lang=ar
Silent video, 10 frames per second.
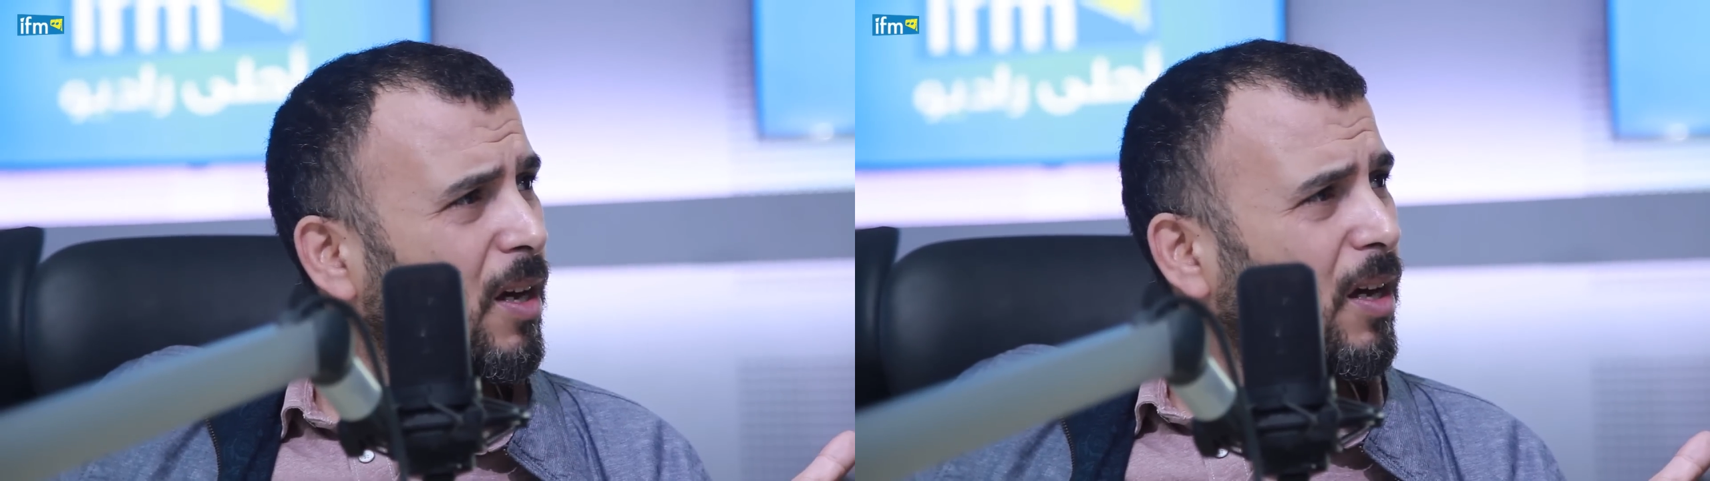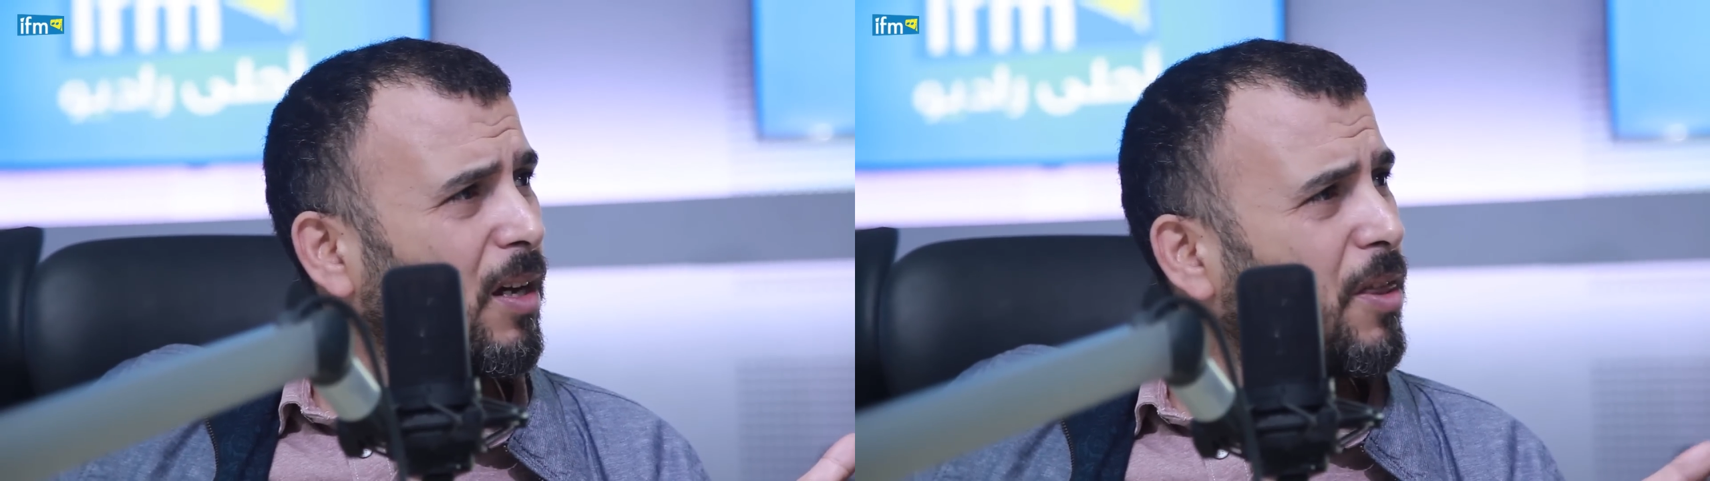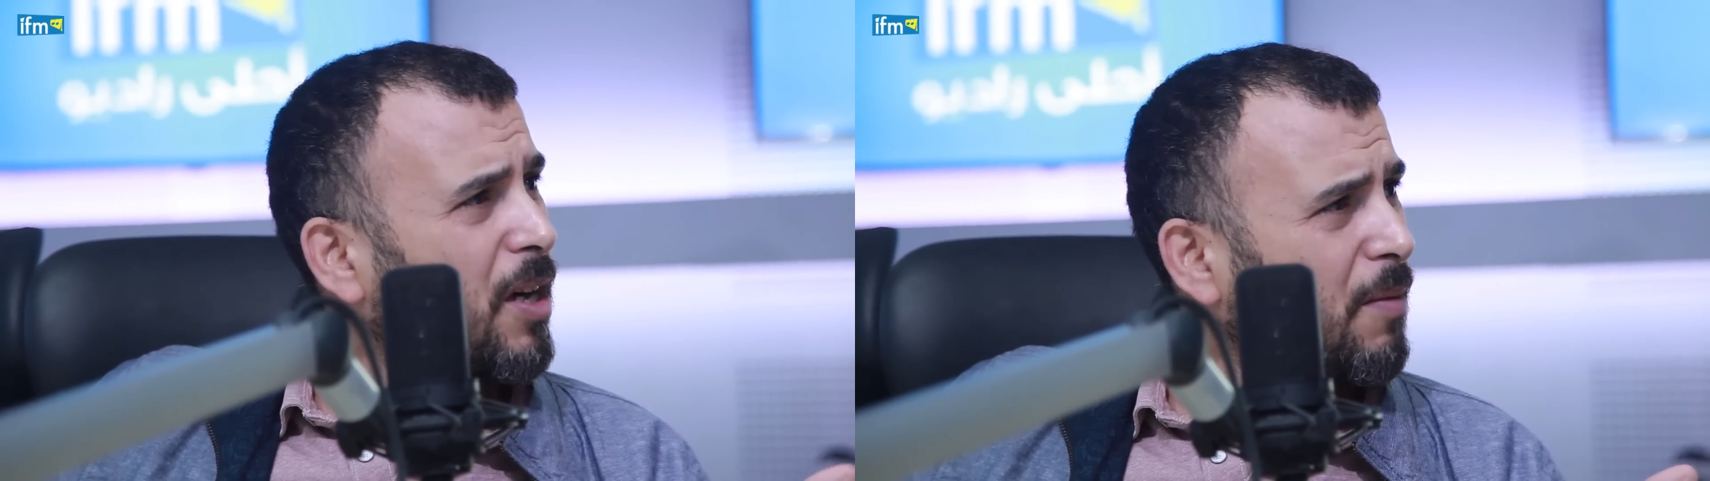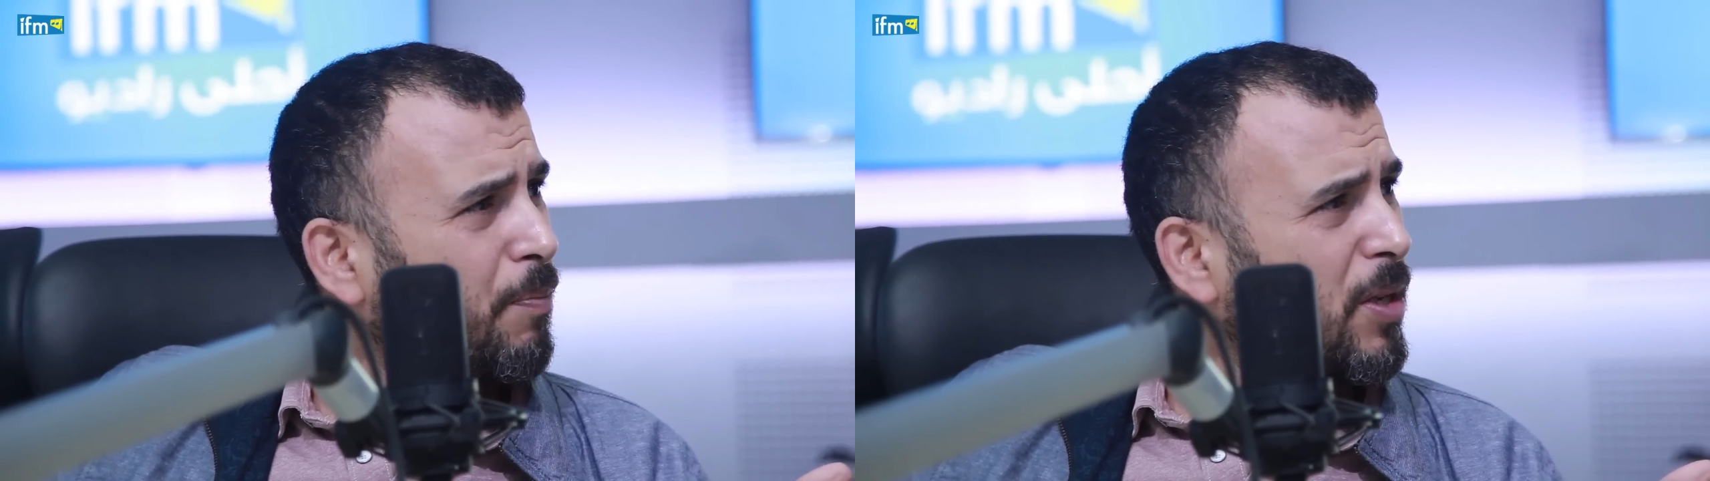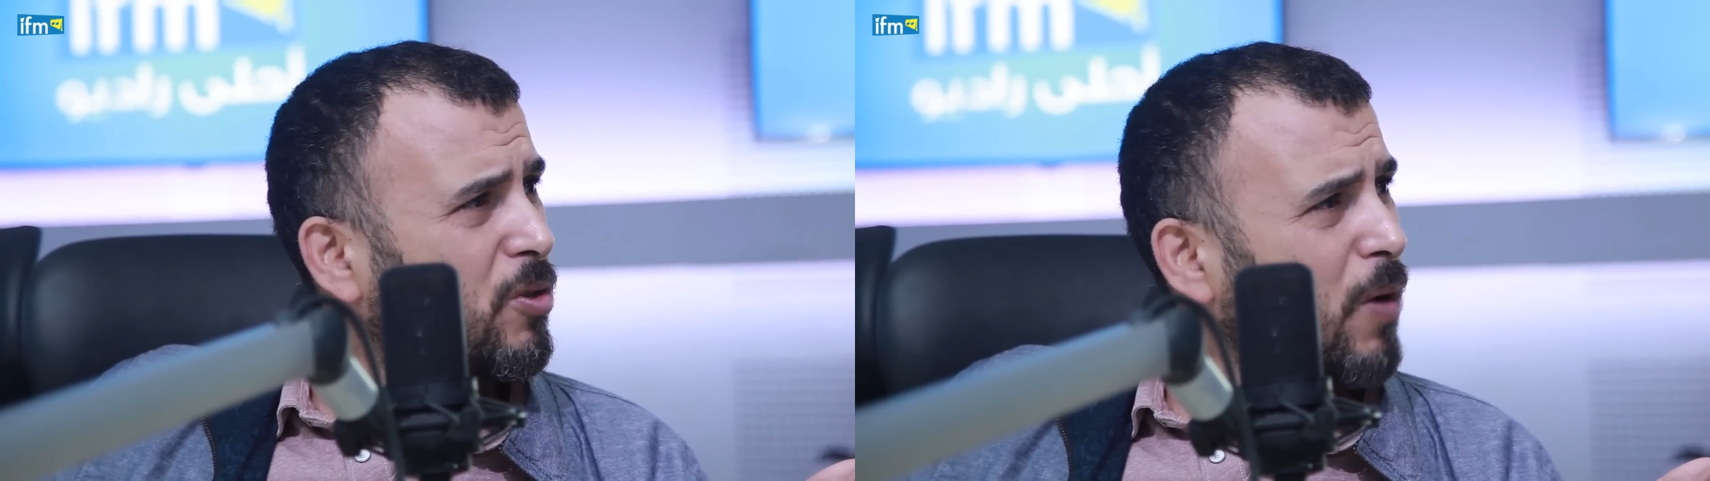اللي ضارب
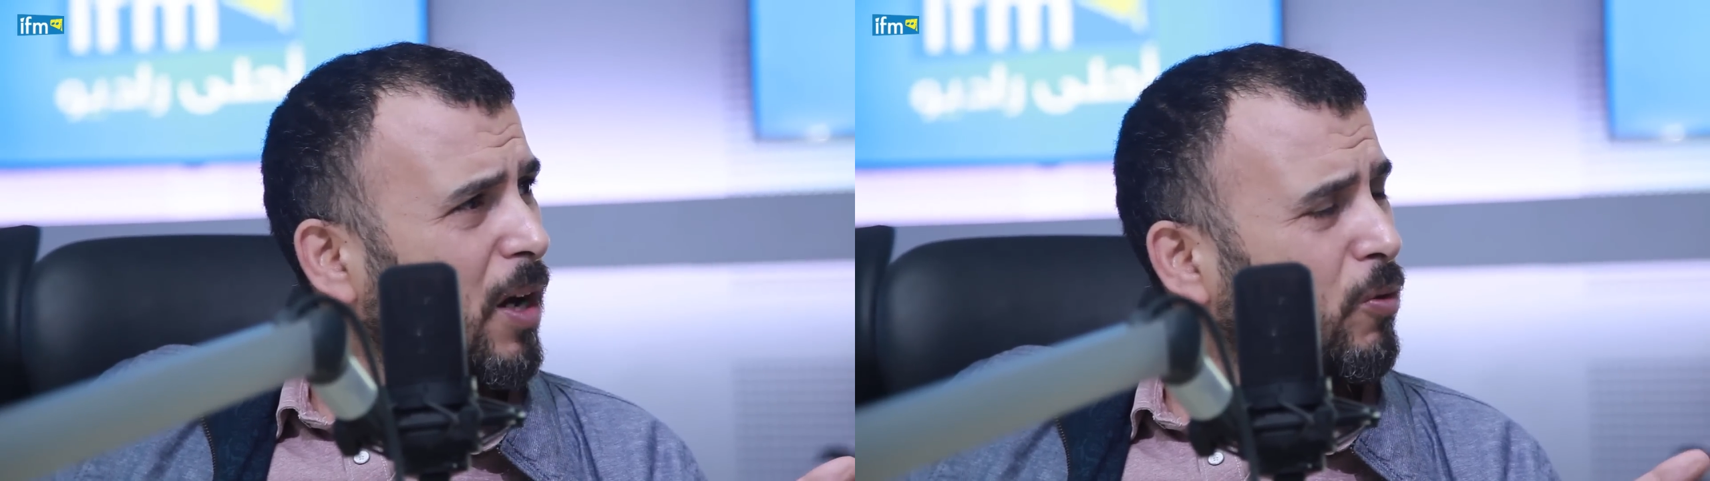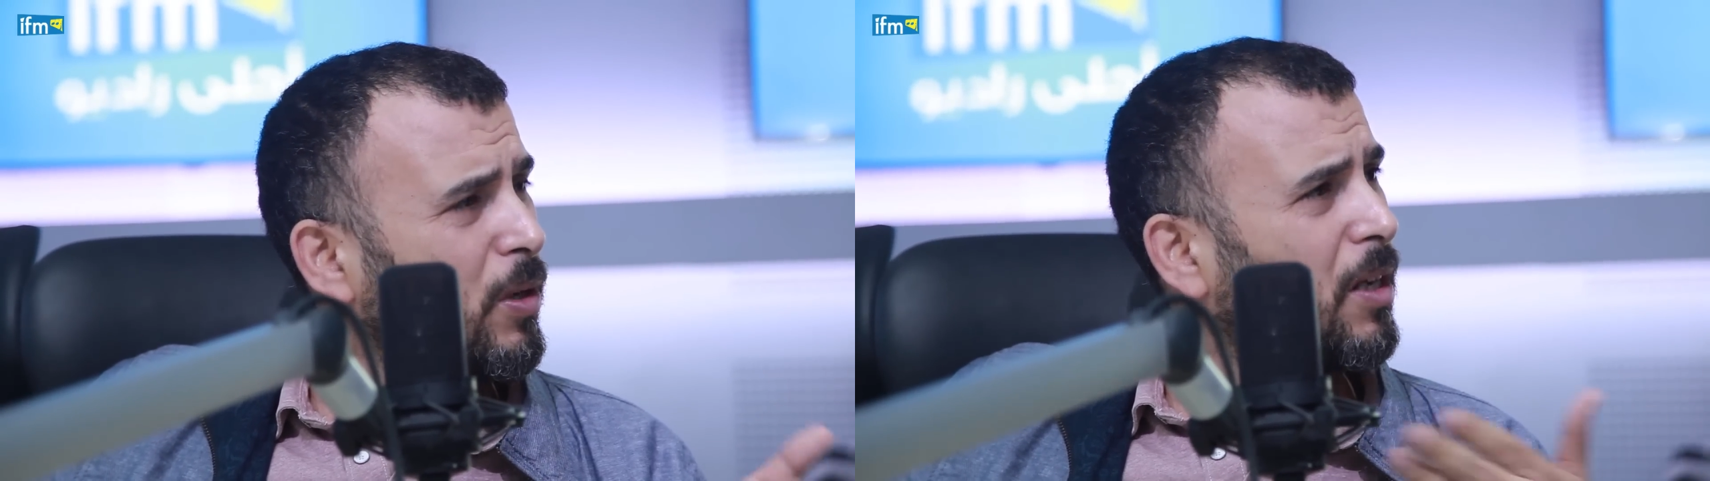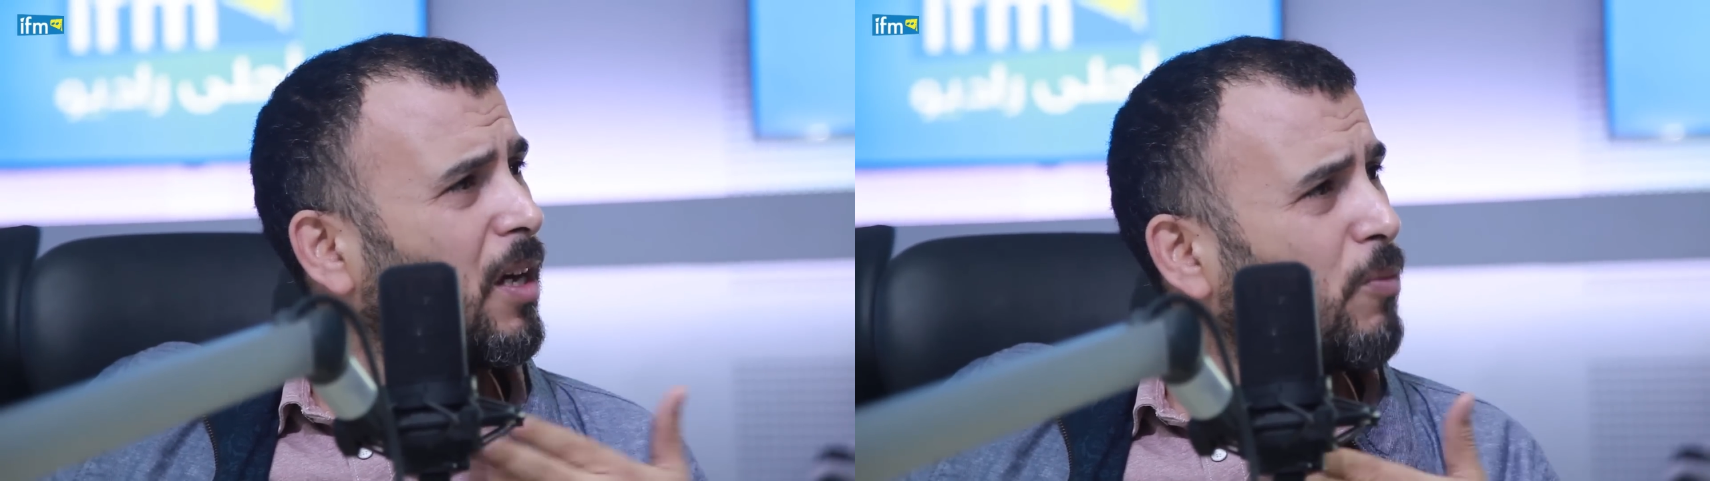بادج وحده اللي كان